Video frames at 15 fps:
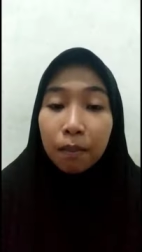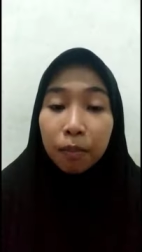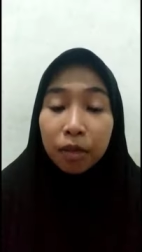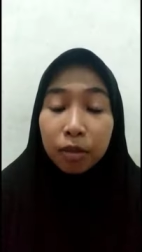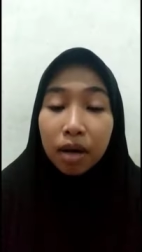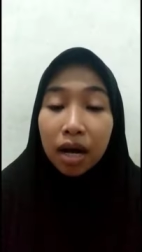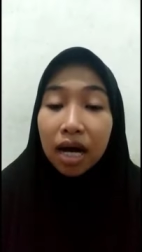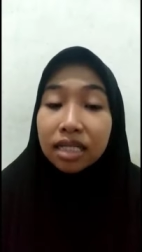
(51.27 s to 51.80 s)

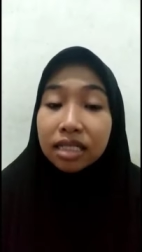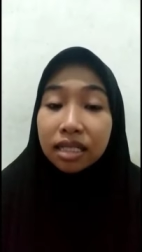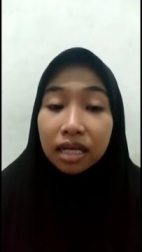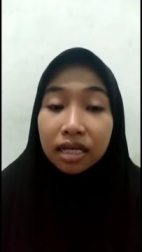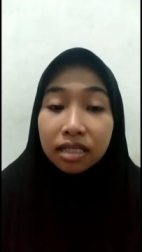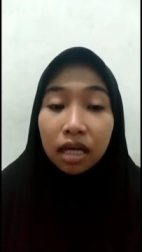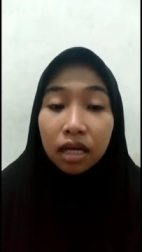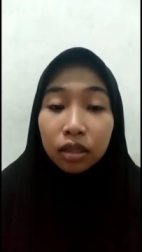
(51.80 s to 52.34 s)
berbahasa
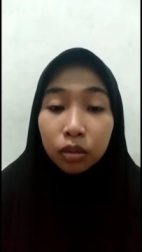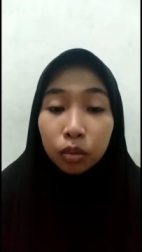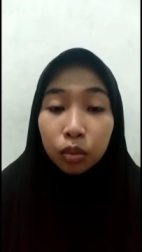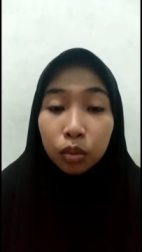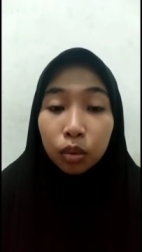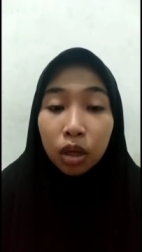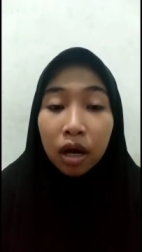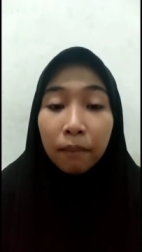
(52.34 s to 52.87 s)
yang
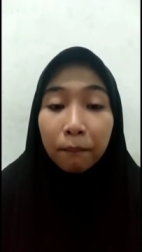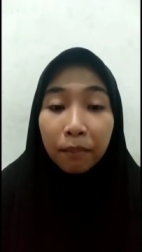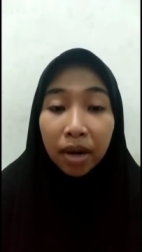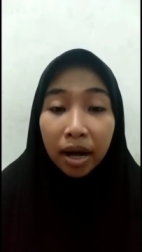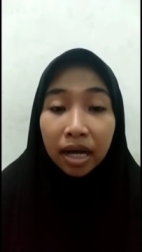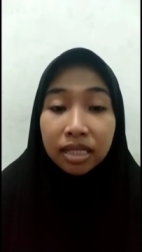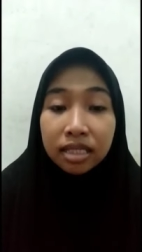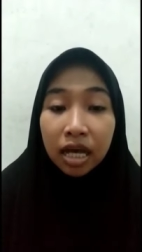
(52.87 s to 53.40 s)
satu,
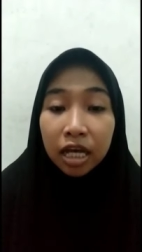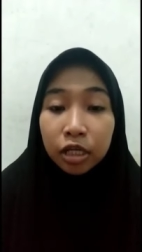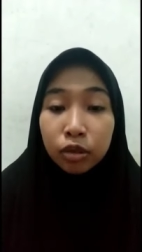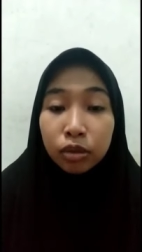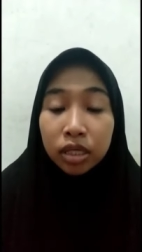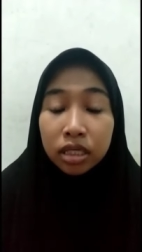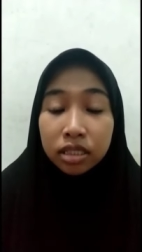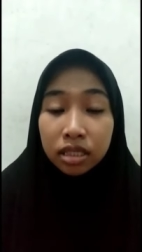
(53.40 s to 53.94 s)
bahasa
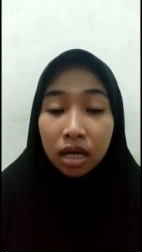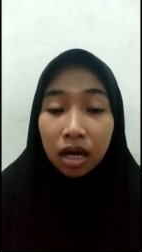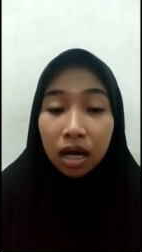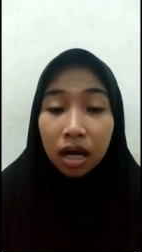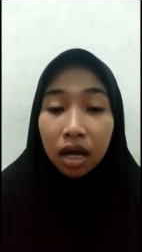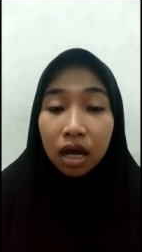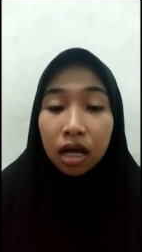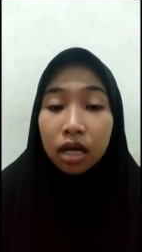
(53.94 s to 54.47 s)
Indonesia,